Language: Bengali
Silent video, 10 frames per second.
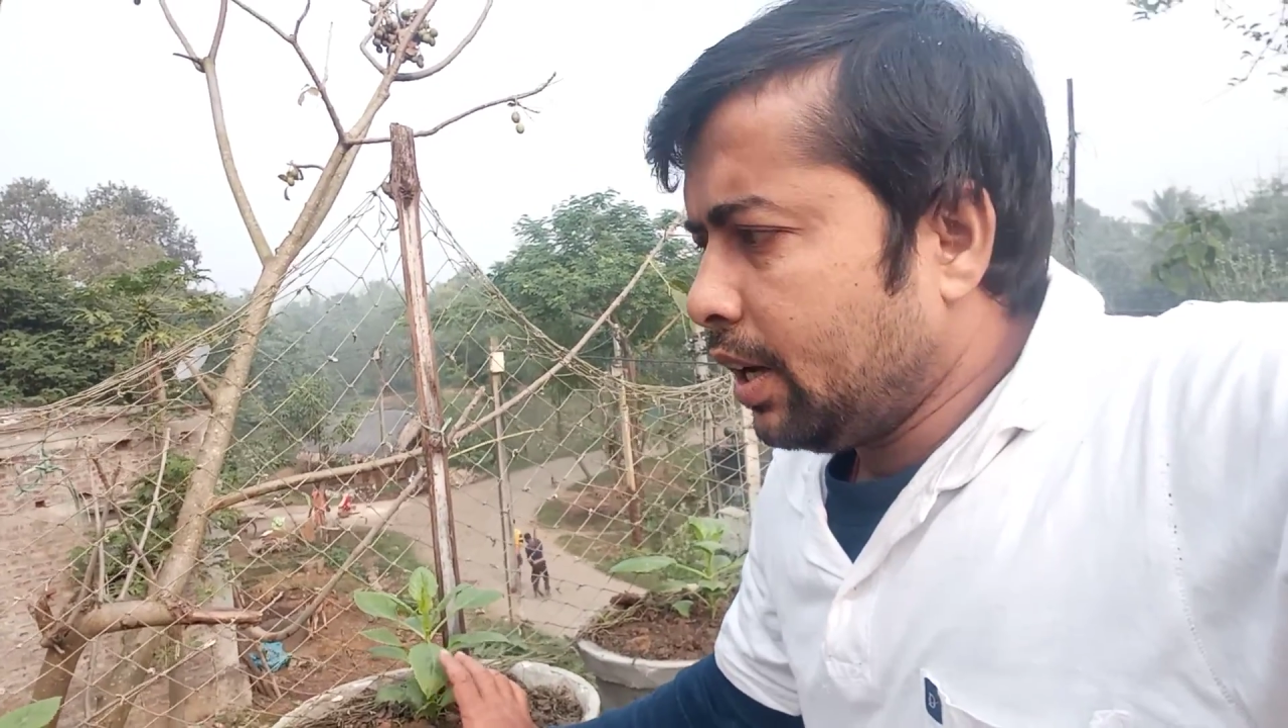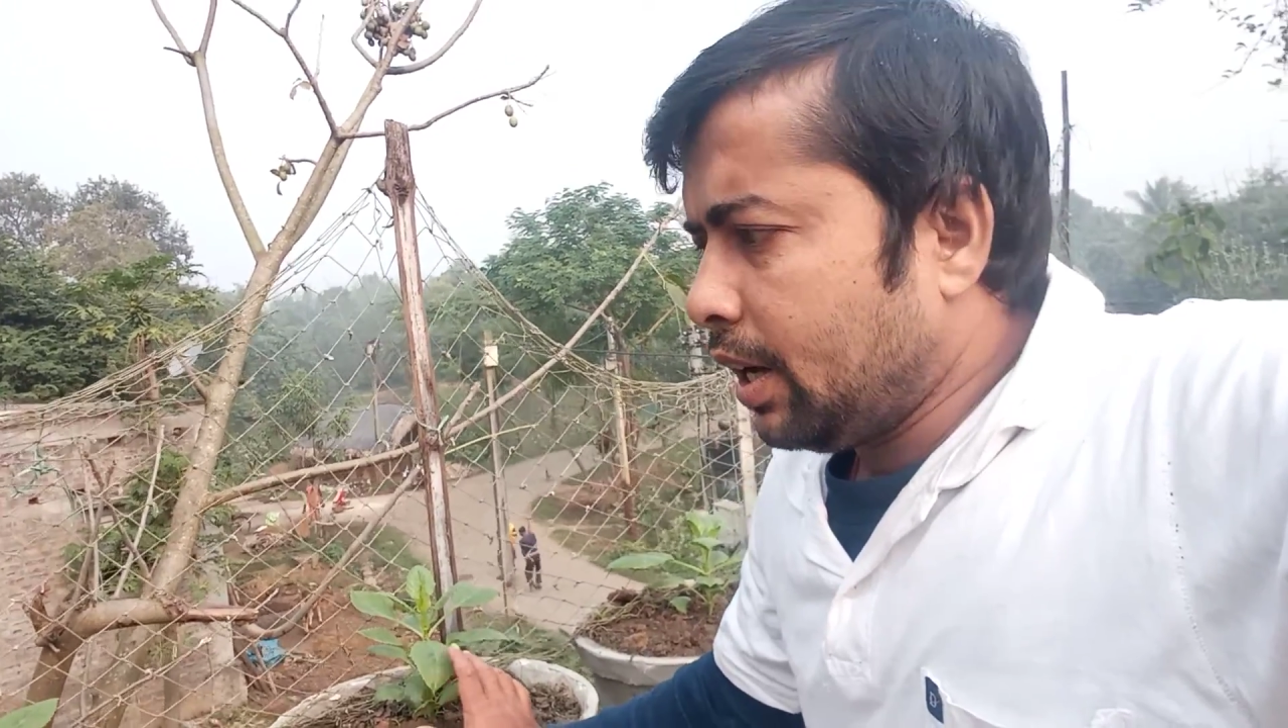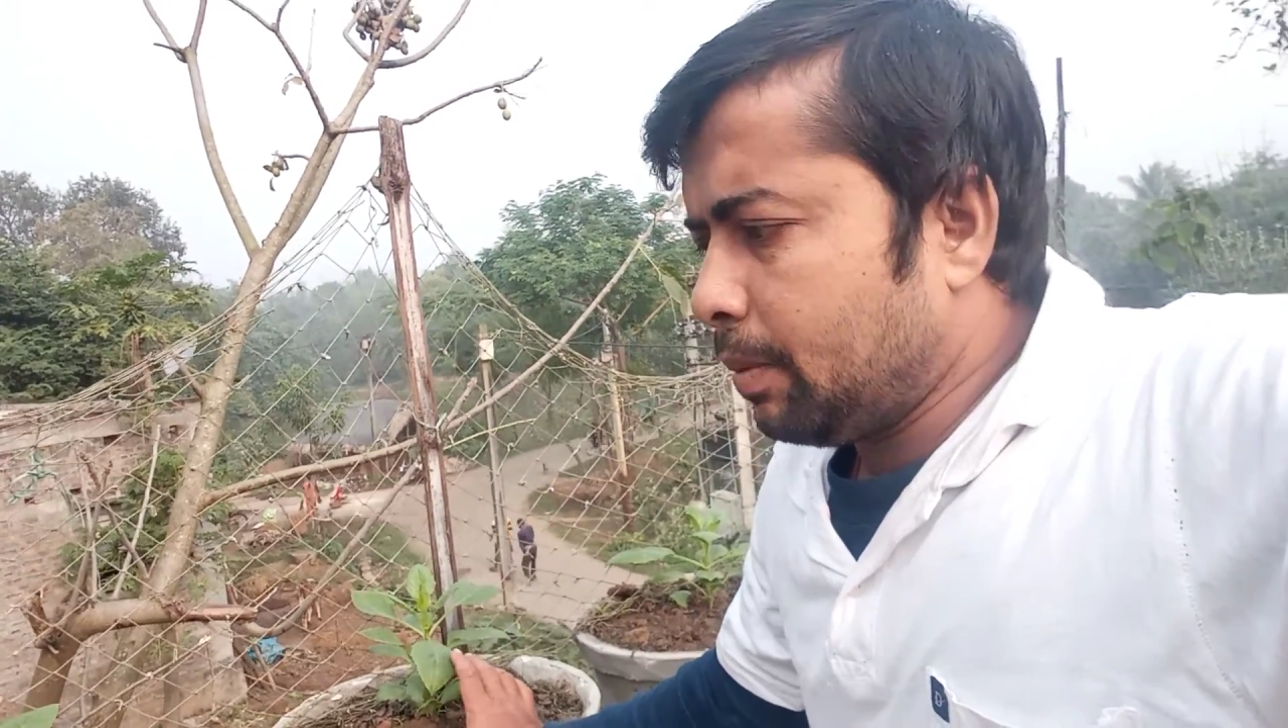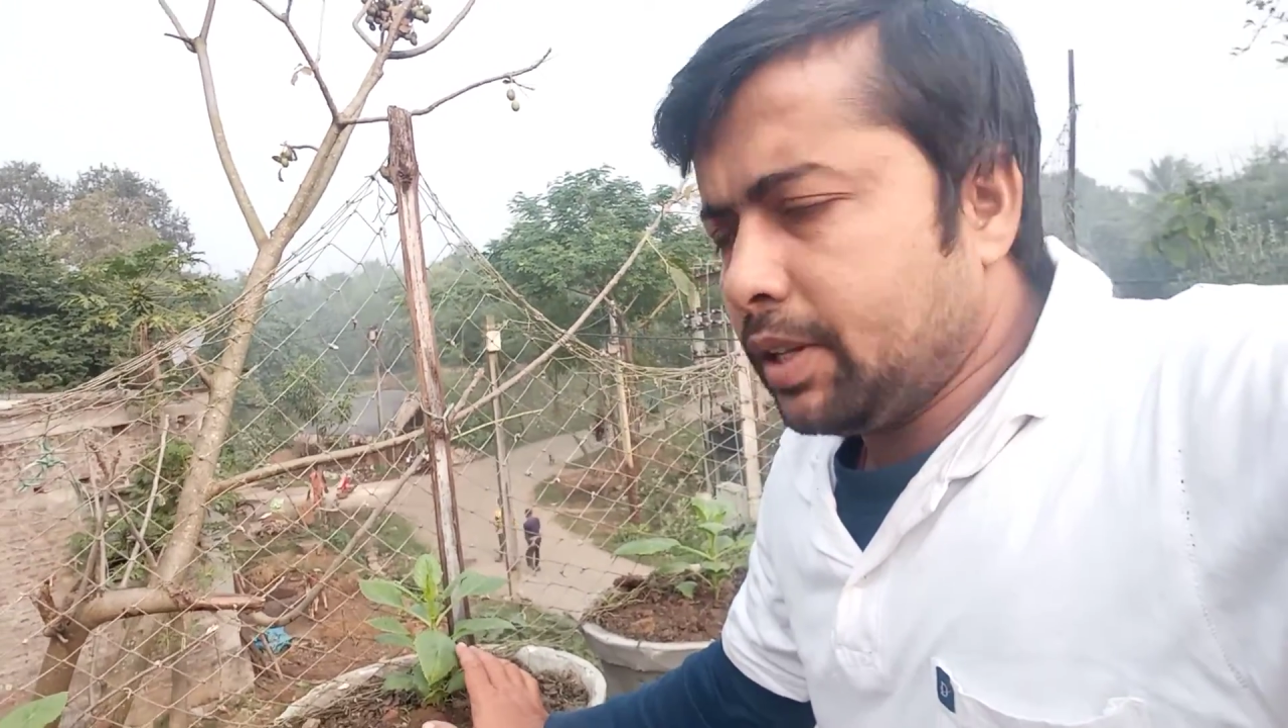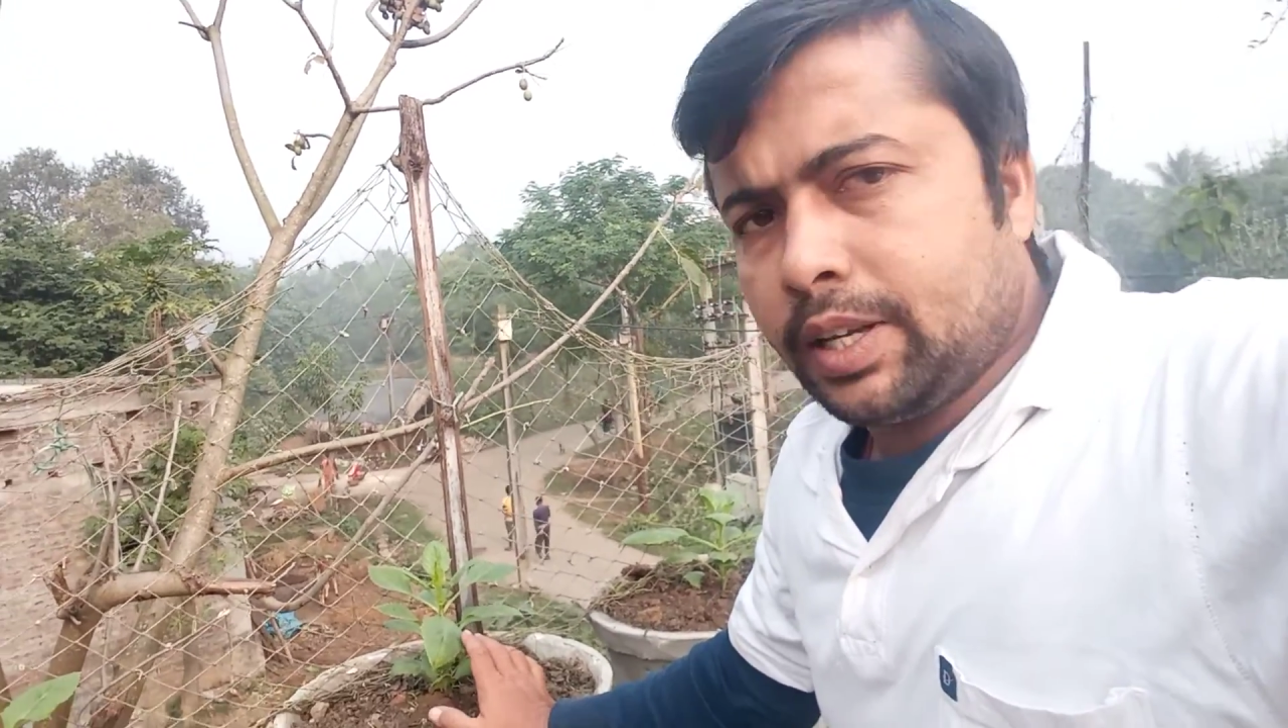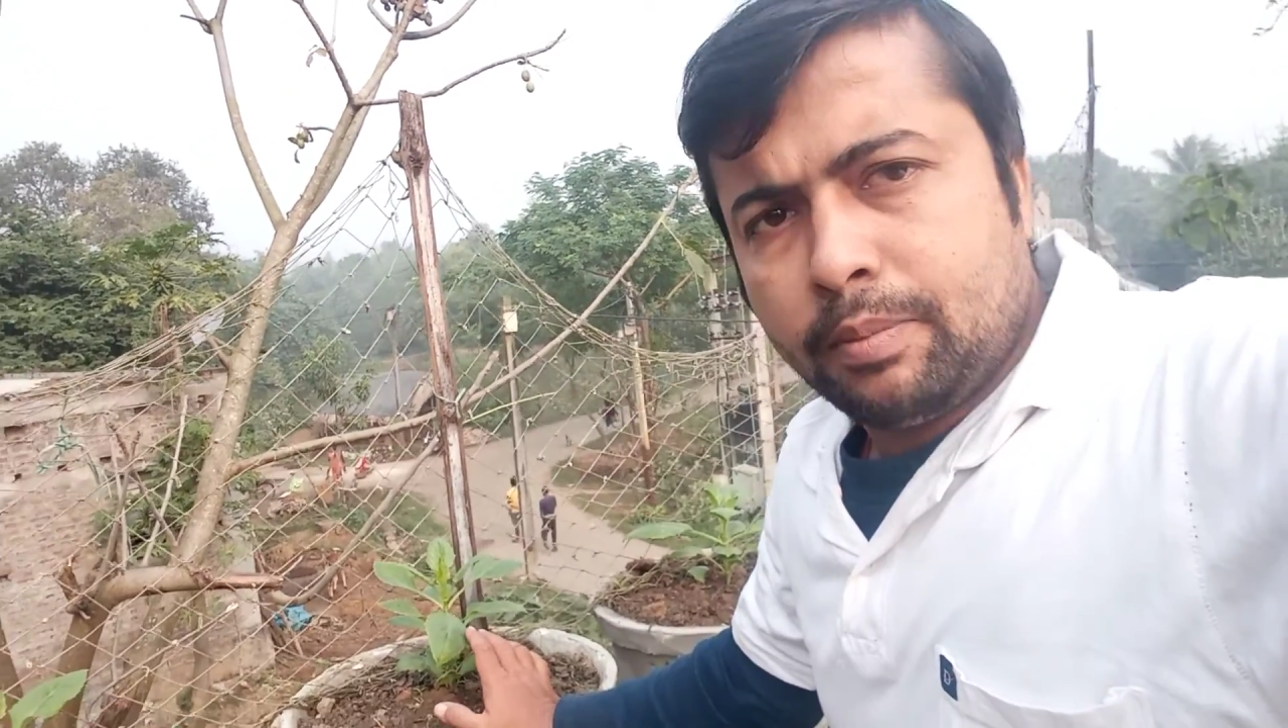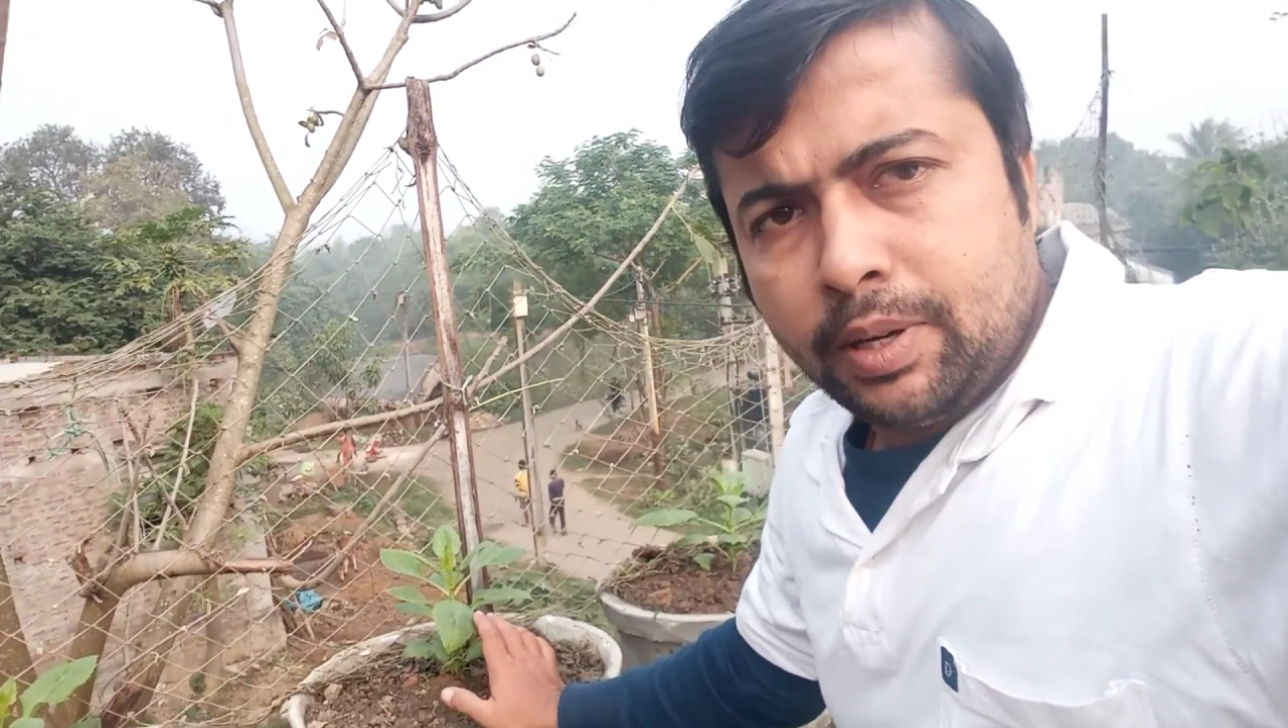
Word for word: আমাদেরকে